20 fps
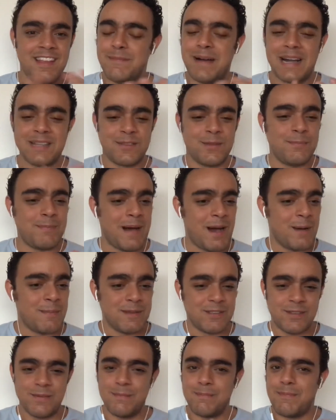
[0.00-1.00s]
Bato
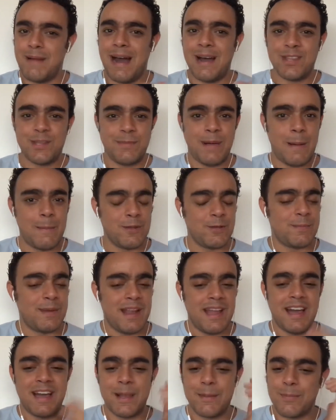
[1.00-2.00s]
palmas, bato palmas
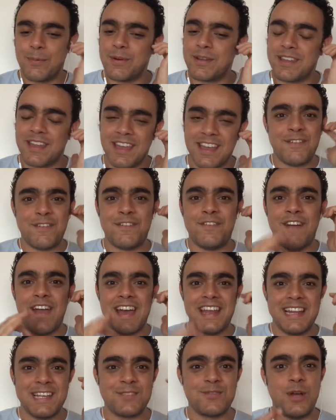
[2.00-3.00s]
pra ela, porque
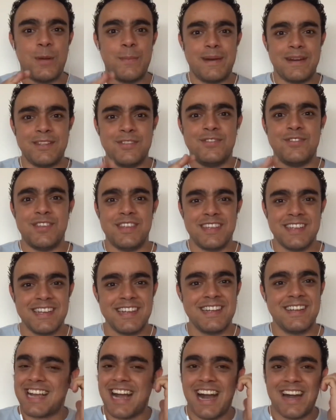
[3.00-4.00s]
fé na sua
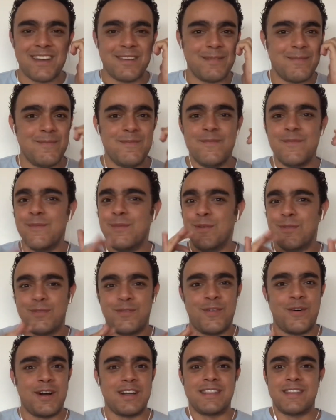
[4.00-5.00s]
mandinga, cara, muito
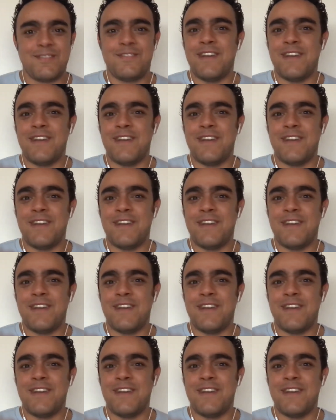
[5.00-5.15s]
foda.